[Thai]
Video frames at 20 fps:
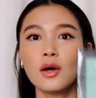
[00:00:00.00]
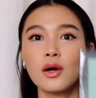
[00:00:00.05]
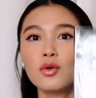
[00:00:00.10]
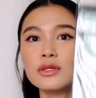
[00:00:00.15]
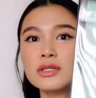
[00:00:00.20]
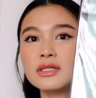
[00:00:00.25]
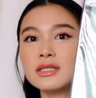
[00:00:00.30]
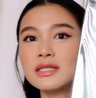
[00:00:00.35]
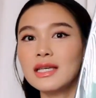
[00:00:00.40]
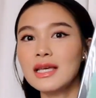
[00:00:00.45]

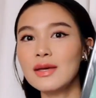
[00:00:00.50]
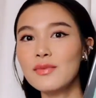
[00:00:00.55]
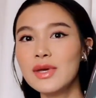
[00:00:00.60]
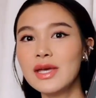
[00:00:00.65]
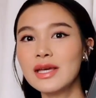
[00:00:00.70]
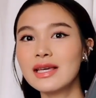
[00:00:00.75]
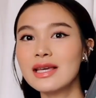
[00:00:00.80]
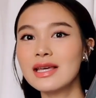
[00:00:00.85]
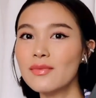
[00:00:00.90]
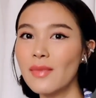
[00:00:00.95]
กุชชี่
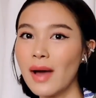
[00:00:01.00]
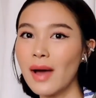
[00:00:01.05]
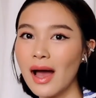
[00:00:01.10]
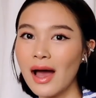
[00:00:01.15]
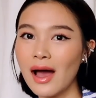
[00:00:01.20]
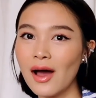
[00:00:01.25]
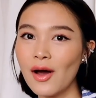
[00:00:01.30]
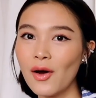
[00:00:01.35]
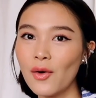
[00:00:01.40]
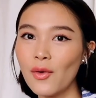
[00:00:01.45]
มิกกี้
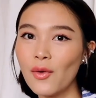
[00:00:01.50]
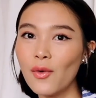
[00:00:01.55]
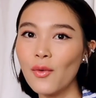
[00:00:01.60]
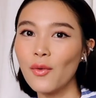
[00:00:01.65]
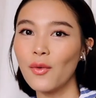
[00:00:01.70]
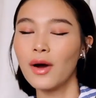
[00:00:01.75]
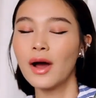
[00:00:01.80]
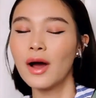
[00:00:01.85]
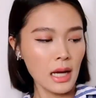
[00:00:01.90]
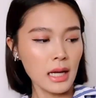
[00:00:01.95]
เมา
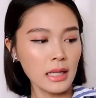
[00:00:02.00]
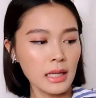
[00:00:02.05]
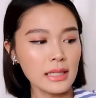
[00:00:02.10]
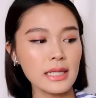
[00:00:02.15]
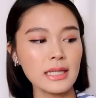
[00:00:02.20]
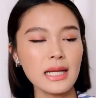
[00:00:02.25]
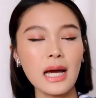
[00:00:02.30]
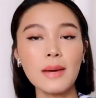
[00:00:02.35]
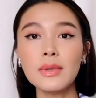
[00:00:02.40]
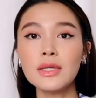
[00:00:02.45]
ส์
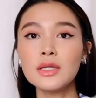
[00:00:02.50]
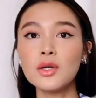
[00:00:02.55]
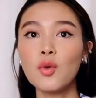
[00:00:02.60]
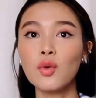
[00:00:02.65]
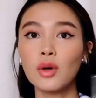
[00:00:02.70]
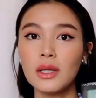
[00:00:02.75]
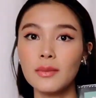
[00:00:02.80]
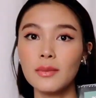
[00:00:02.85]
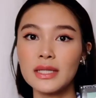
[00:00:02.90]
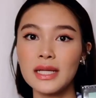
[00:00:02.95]
ยิ่งถ้าเป็นถุ
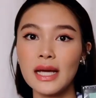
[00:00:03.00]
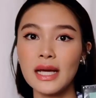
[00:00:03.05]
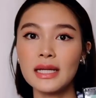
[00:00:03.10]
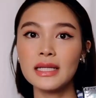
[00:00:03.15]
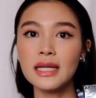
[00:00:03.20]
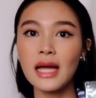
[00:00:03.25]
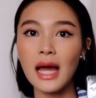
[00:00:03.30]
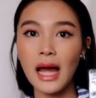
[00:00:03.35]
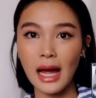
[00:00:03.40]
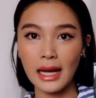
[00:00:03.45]
งลิมิเต็ด
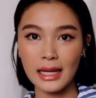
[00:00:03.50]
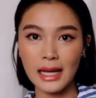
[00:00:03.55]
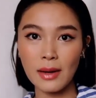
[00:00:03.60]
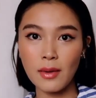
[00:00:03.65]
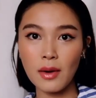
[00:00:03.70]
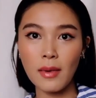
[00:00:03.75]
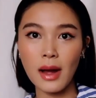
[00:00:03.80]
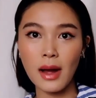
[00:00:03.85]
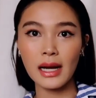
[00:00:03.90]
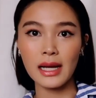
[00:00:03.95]
ที่หายาก
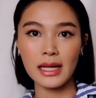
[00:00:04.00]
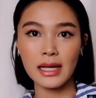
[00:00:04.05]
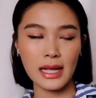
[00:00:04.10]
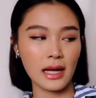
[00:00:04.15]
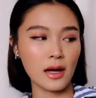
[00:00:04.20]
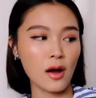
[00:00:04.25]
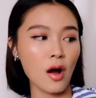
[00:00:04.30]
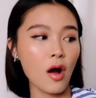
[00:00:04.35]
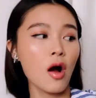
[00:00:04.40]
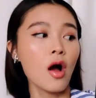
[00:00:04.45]
มากๆอะไร
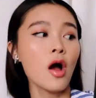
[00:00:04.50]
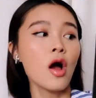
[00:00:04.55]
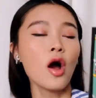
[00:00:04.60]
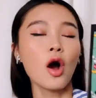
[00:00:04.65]
เงี้ยก็